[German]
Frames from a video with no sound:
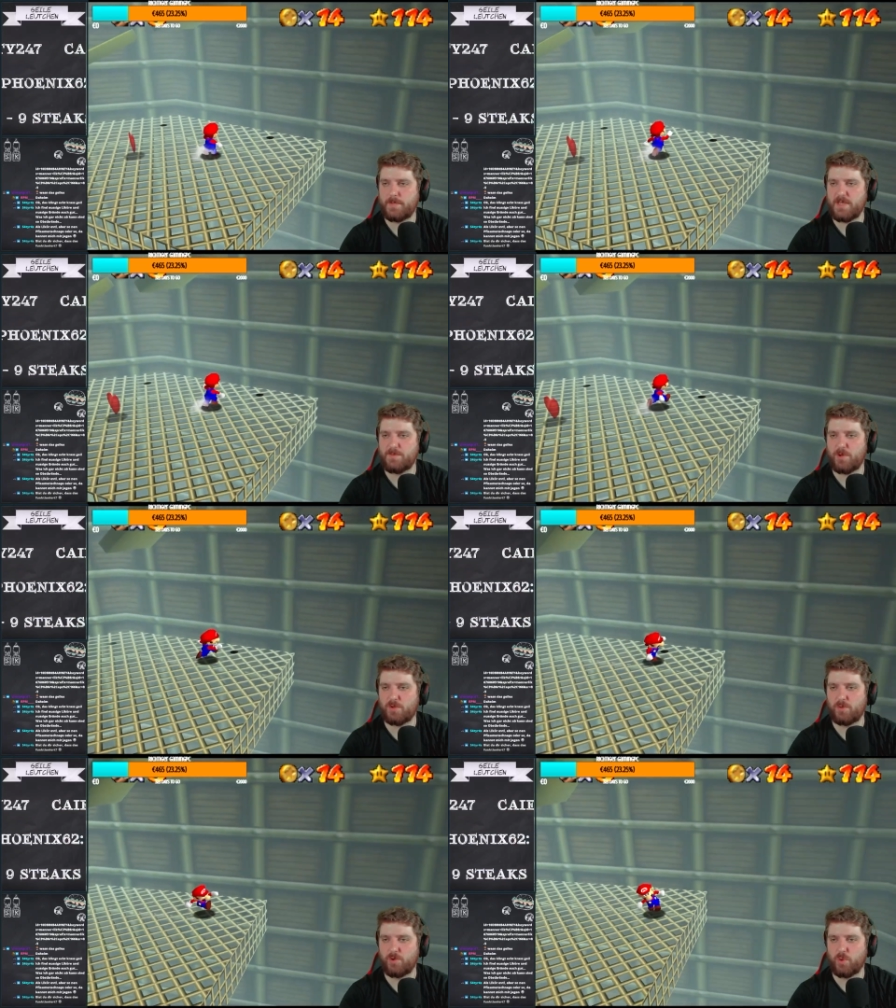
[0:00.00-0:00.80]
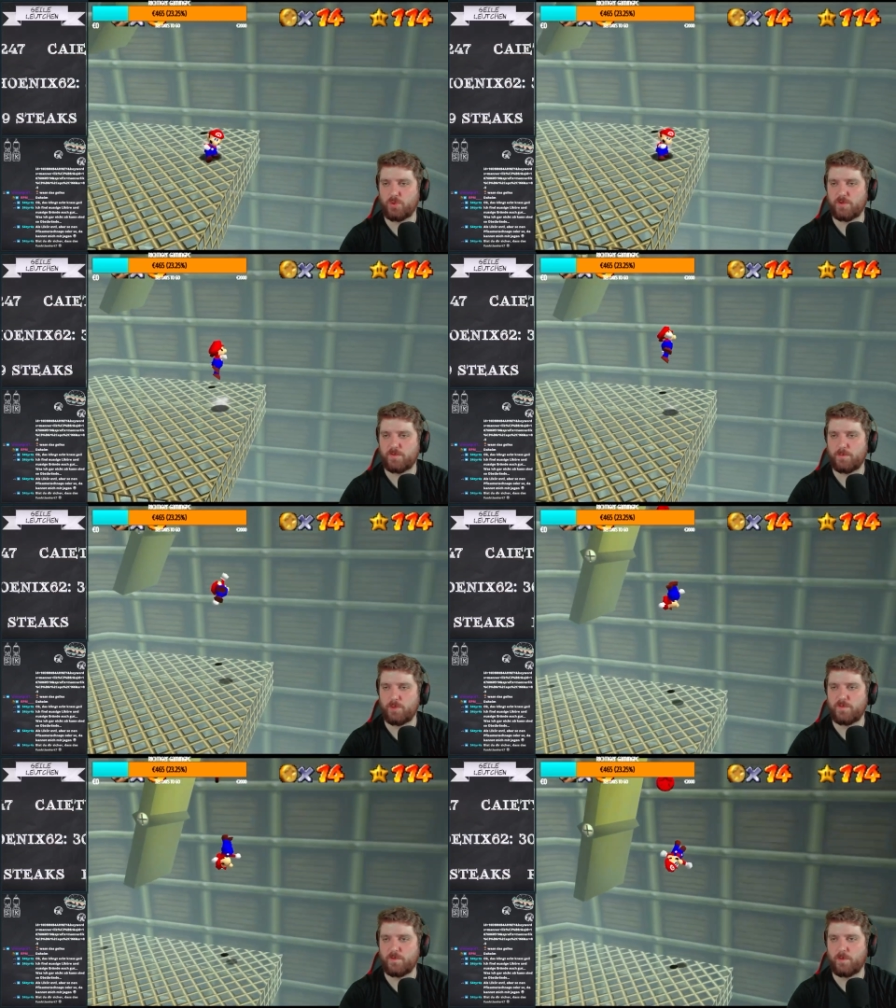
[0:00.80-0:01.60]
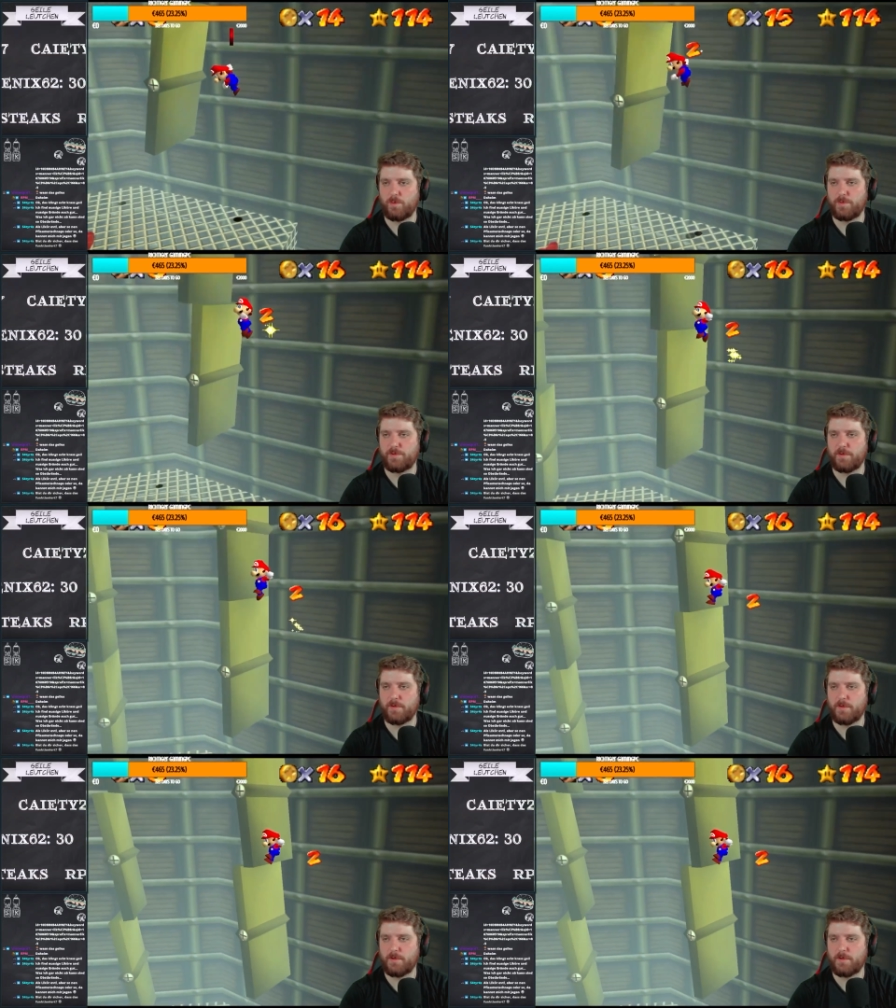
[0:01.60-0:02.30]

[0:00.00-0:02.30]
Ich möchte nur die untersten Münzen holen, bitte.